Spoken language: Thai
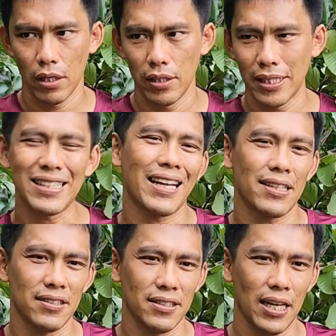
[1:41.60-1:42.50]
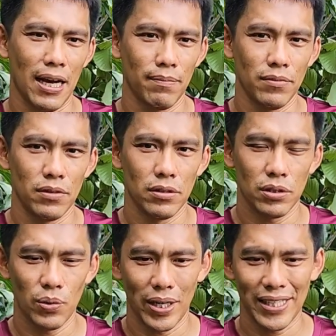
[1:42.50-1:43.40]
เนื้อสัตว์นะครับ
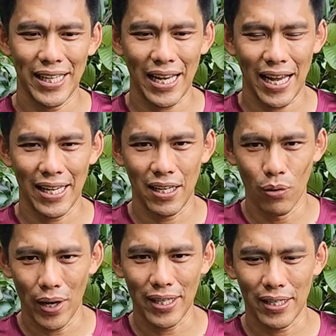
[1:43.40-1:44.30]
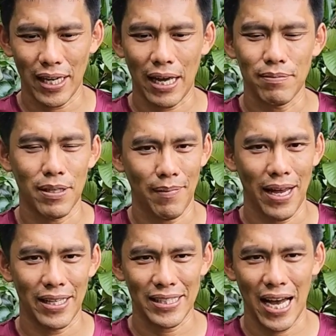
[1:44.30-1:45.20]
ส่วนขี้ไก่ล้วนนะครับจะ
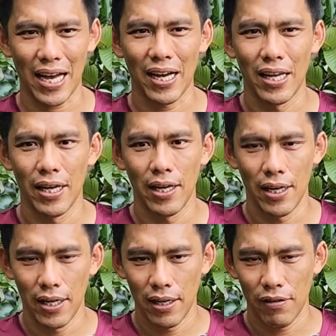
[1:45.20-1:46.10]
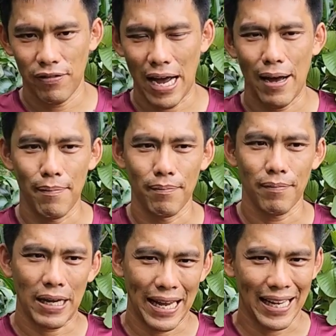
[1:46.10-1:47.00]
มาจากฟาร์ม
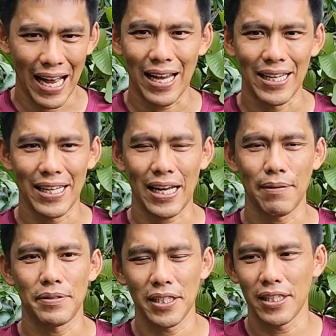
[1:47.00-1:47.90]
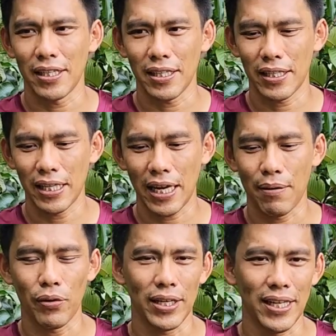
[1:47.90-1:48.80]
ไก่ไข่นะครับ ซึ่งขี้ไก่
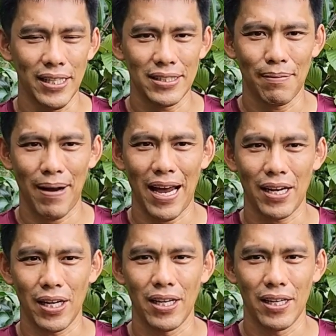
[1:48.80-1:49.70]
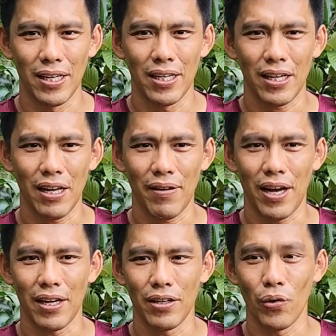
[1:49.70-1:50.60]
พวกนี้จะมาเลยเขาเรียกว่า
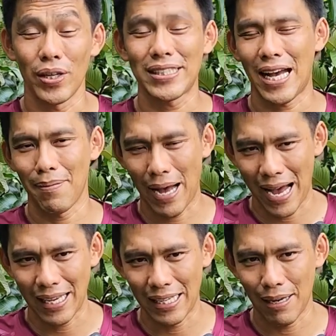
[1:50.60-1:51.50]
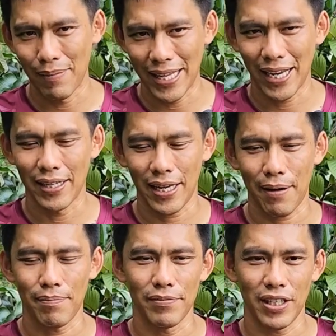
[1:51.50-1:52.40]
โดยสายพานลำเลียงนะค
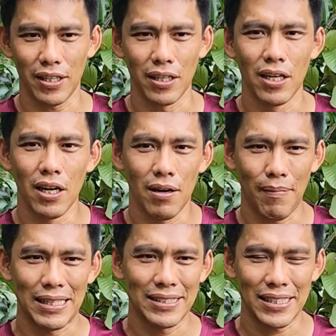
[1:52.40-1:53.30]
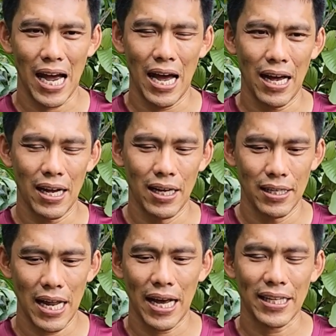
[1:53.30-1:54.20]
รับ ซึ่งมันจะ
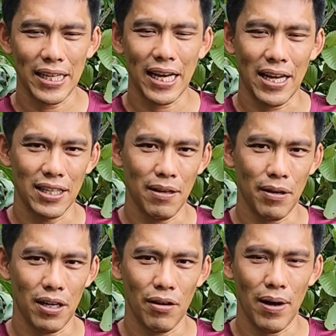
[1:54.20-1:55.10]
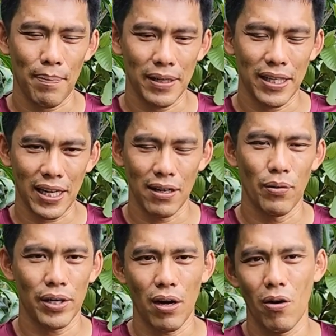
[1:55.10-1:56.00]
ได้ขี้ไก่ที่แบบเขาเรียกว่าเป็นขี้ไก่
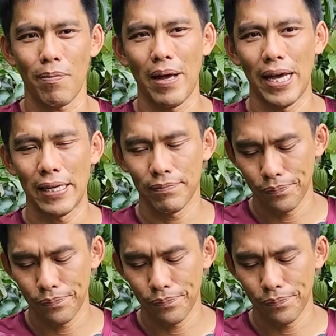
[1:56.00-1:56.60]
ล้วนเนี่ยออกมา